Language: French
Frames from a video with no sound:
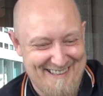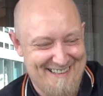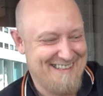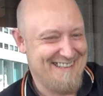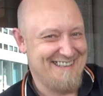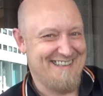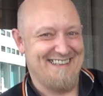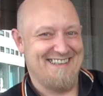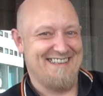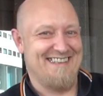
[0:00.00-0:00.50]

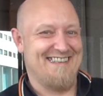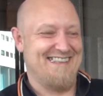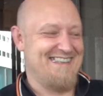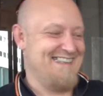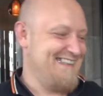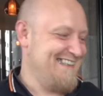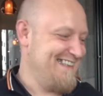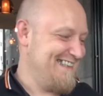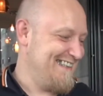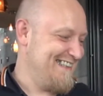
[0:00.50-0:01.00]
pourtant, j'étais bien
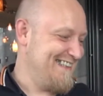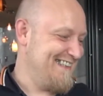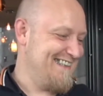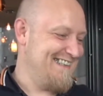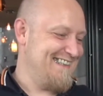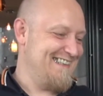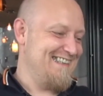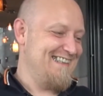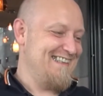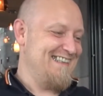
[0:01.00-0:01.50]
parti
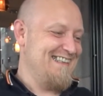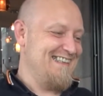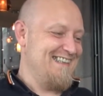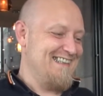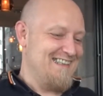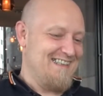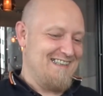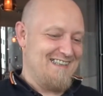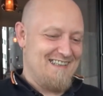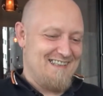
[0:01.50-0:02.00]
pour
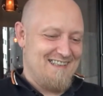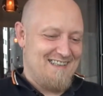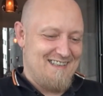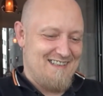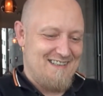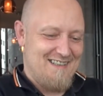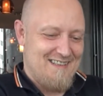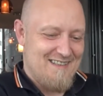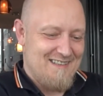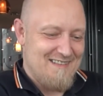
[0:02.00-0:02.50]

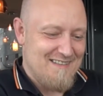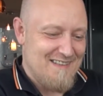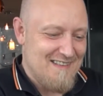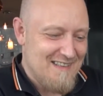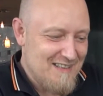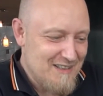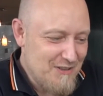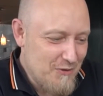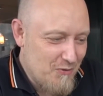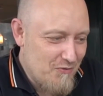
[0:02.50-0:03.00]

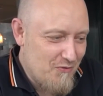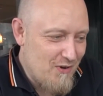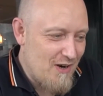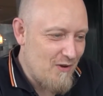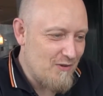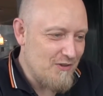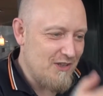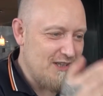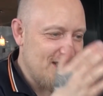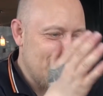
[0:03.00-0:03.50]
euh, Donc voilà,
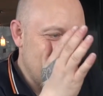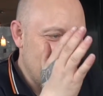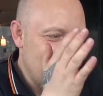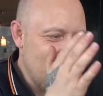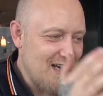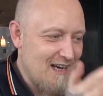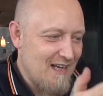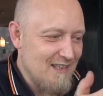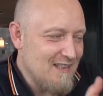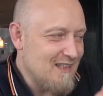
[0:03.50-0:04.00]
on en était à
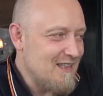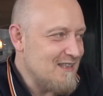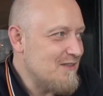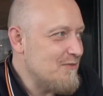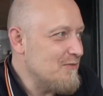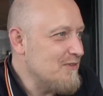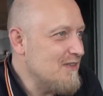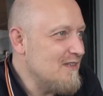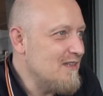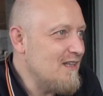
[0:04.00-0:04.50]

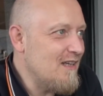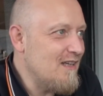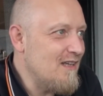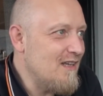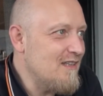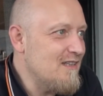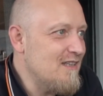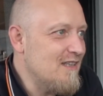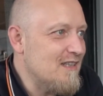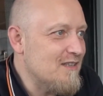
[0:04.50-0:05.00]
l'éradication des,
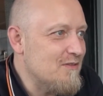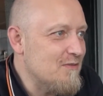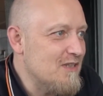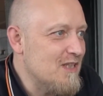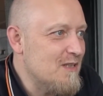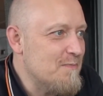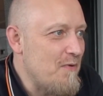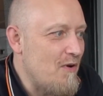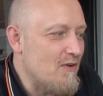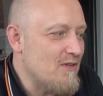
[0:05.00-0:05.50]
l'éradication des
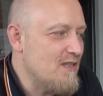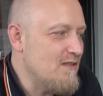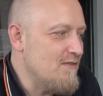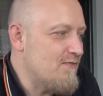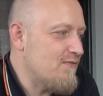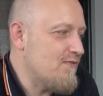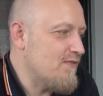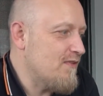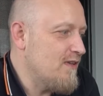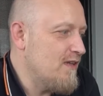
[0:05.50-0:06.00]

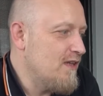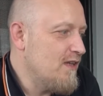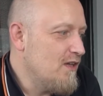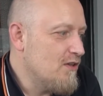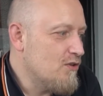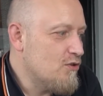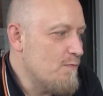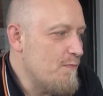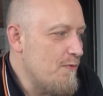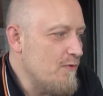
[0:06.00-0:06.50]
sportifs.
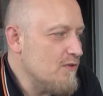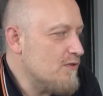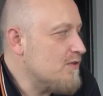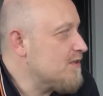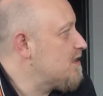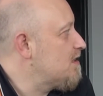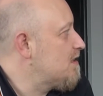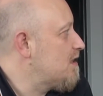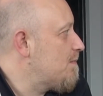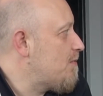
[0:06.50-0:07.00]
Je pense que
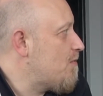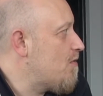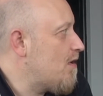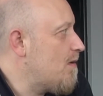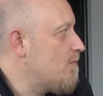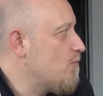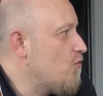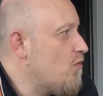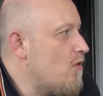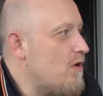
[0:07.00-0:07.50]
c'est un
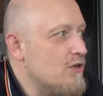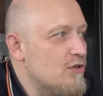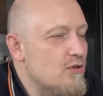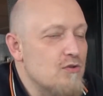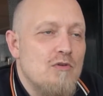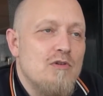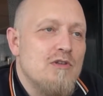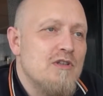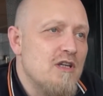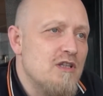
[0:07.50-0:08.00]
programme courageux
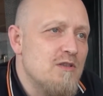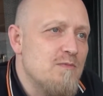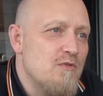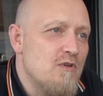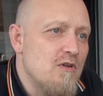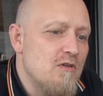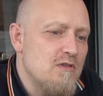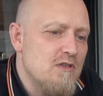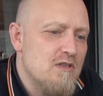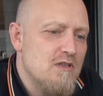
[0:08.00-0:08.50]
dans lequel je me
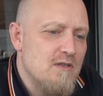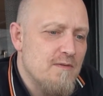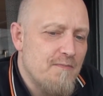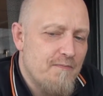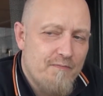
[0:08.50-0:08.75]
lance